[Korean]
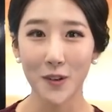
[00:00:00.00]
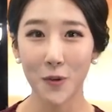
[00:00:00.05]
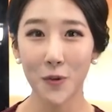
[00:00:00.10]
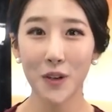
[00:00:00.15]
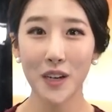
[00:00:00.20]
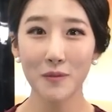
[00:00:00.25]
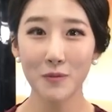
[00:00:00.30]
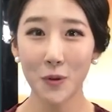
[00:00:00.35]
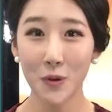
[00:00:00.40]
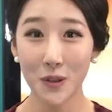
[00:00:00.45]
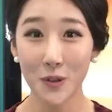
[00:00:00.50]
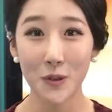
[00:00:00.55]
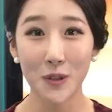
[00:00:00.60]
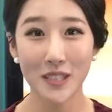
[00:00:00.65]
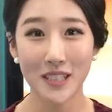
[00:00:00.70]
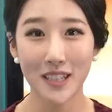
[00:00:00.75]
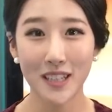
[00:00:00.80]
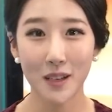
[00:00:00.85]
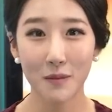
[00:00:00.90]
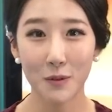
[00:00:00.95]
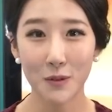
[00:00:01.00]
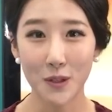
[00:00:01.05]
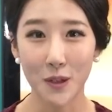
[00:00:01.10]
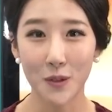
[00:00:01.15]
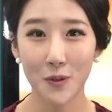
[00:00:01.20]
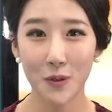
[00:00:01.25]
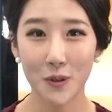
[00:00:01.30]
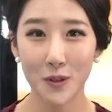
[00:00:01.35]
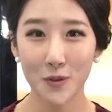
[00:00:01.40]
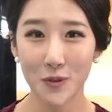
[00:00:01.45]
공감 토크로 시작해보죠.
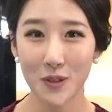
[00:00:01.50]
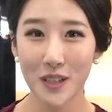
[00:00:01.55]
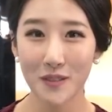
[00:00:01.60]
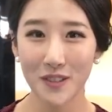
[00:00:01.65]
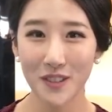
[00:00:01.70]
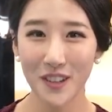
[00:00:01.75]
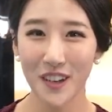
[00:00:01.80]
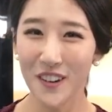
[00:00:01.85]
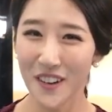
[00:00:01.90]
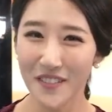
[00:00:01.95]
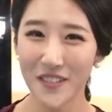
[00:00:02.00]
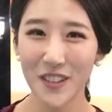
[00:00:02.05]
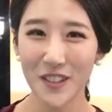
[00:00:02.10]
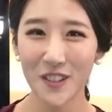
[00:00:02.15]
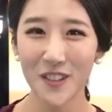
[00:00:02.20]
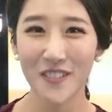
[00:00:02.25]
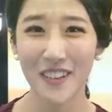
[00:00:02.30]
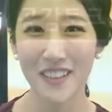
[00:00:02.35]
토크 주제부터 화면으로